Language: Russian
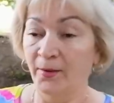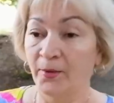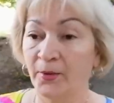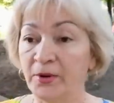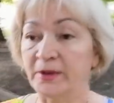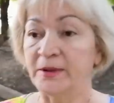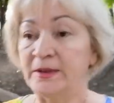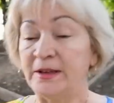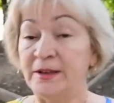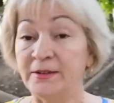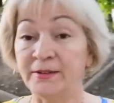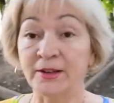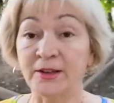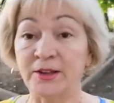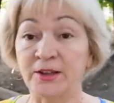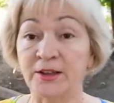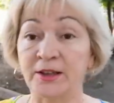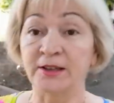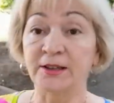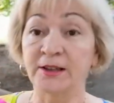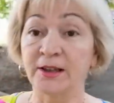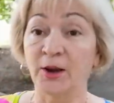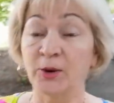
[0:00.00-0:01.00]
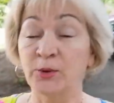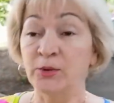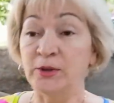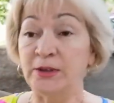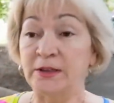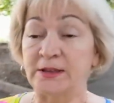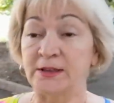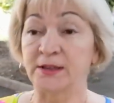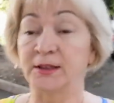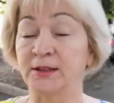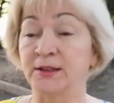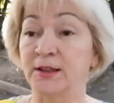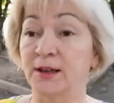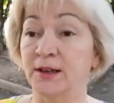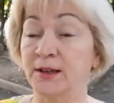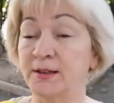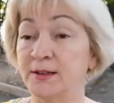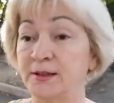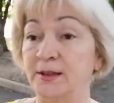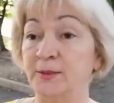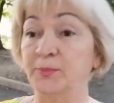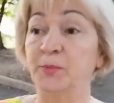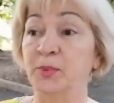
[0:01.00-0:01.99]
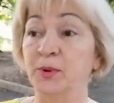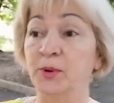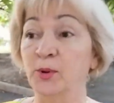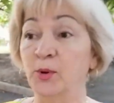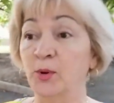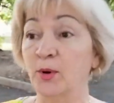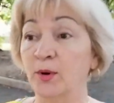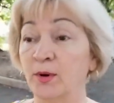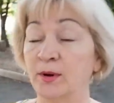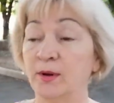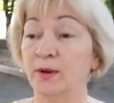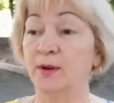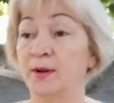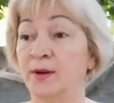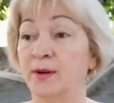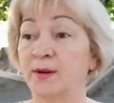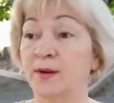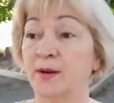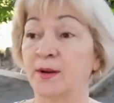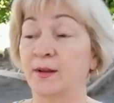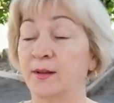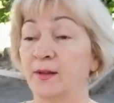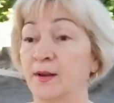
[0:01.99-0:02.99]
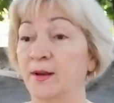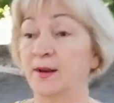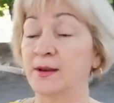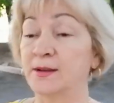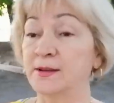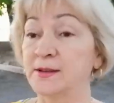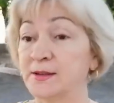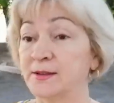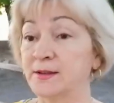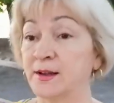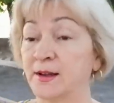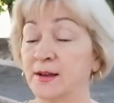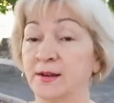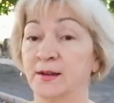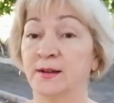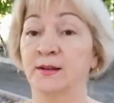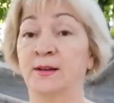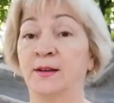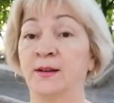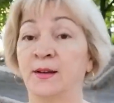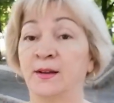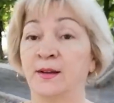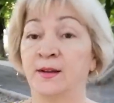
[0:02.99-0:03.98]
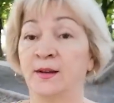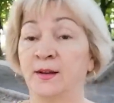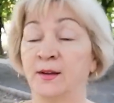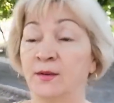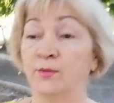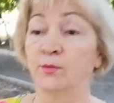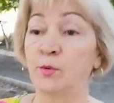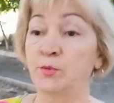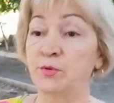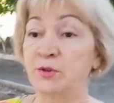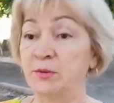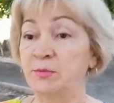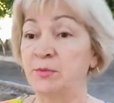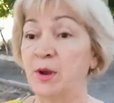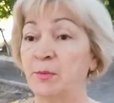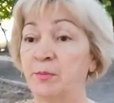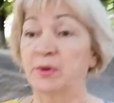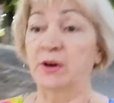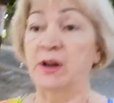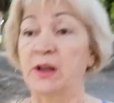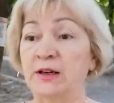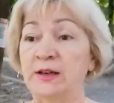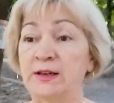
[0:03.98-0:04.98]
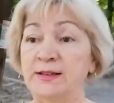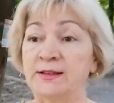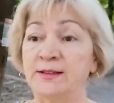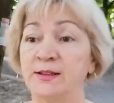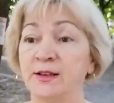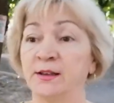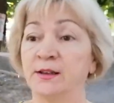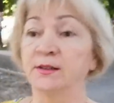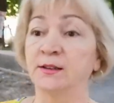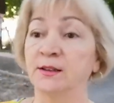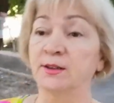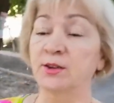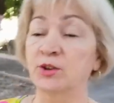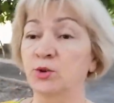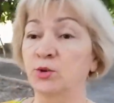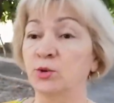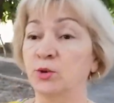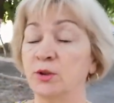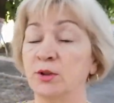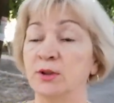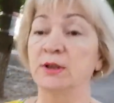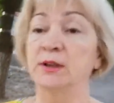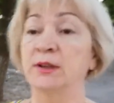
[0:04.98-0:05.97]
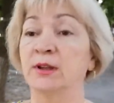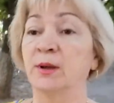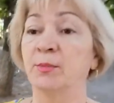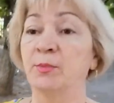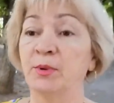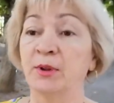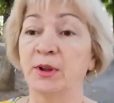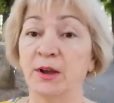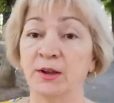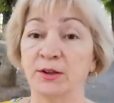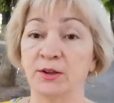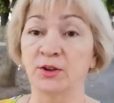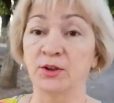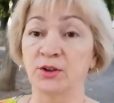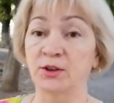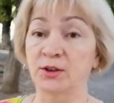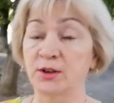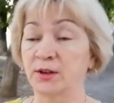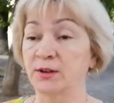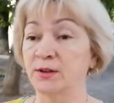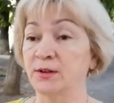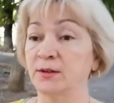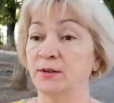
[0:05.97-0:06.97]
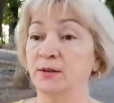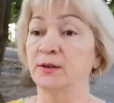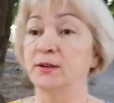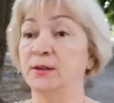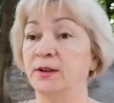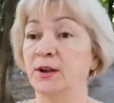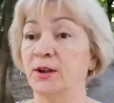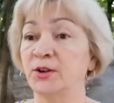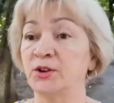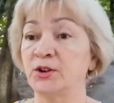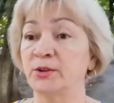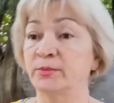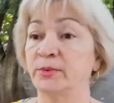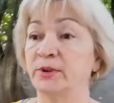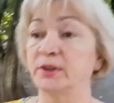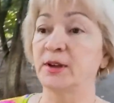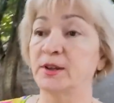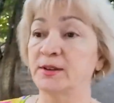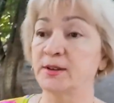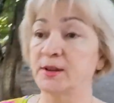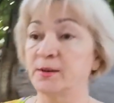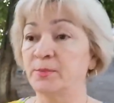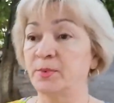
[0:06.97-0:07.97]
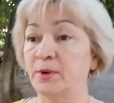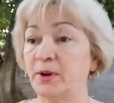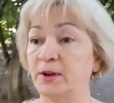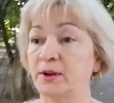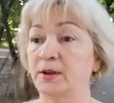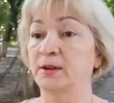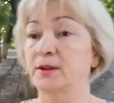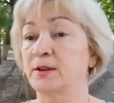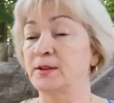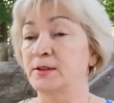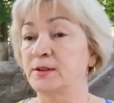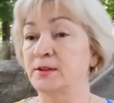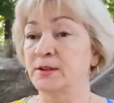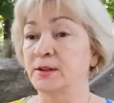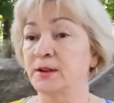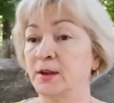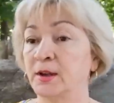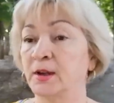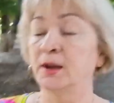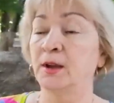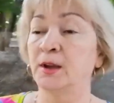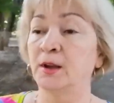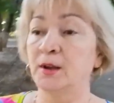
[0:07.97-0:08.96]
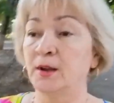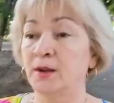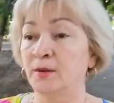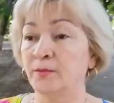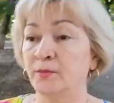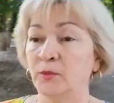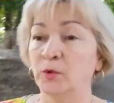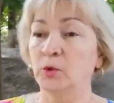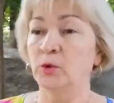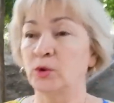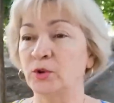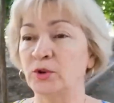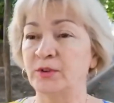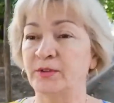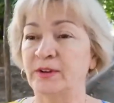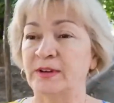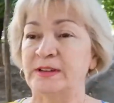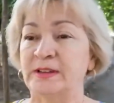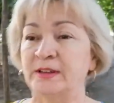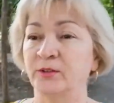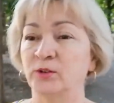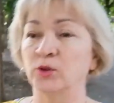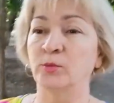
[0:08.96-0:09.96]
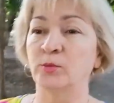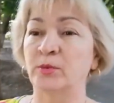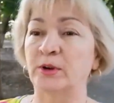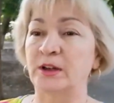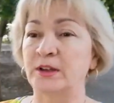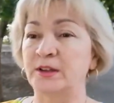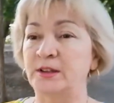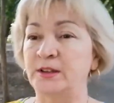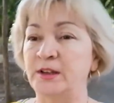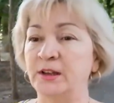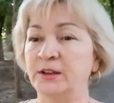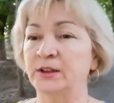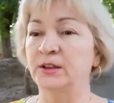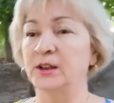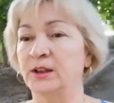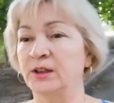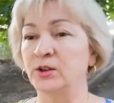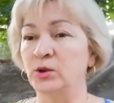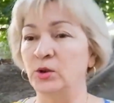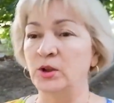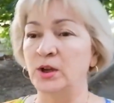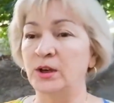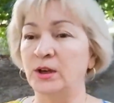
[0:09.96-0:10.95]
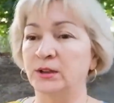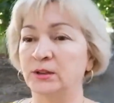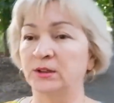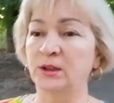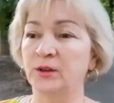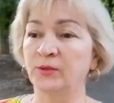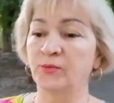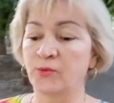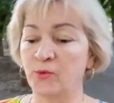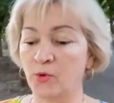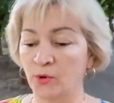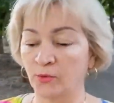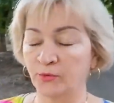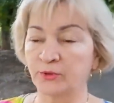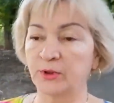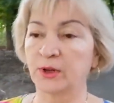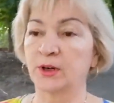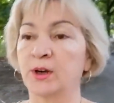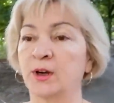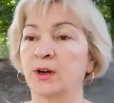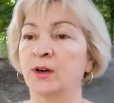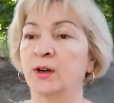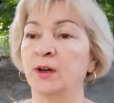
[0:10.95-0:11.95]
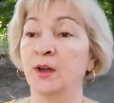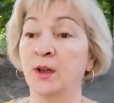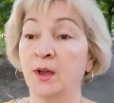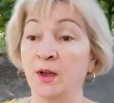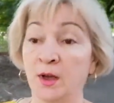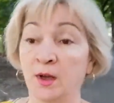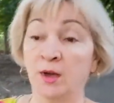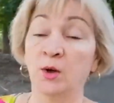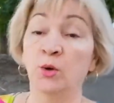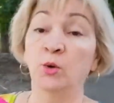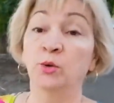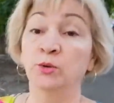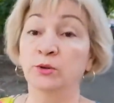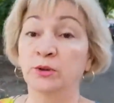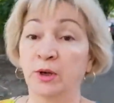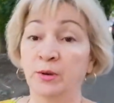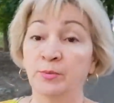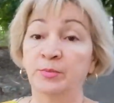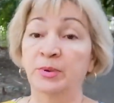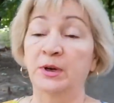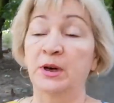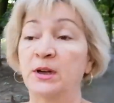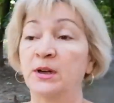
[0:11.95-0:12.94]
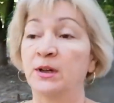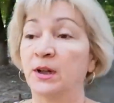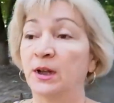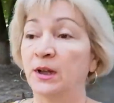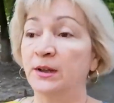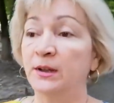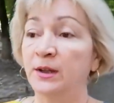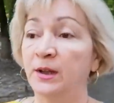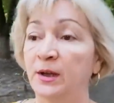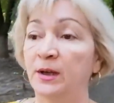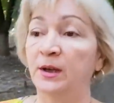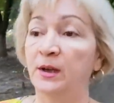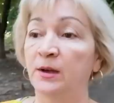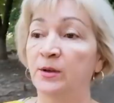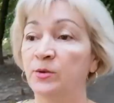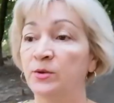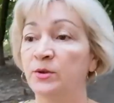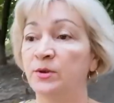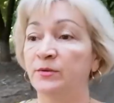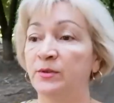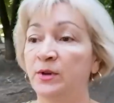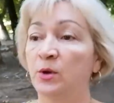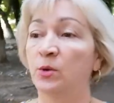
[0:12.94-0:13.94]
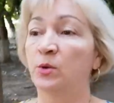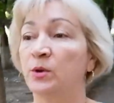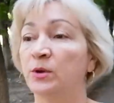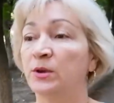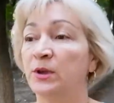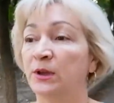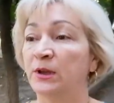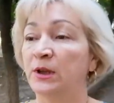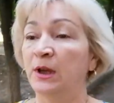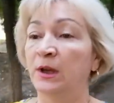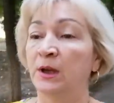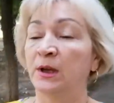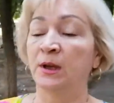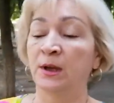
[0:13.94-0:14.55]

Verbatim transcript: Ой, девочки, на улице так тепло, классно. В общем, я правильно сделала, что одела платьечко. Иначе бы я запарилась. Ну, люди в основном раздетые, но некоторые в кофтах. Утром прохладно, люди выходят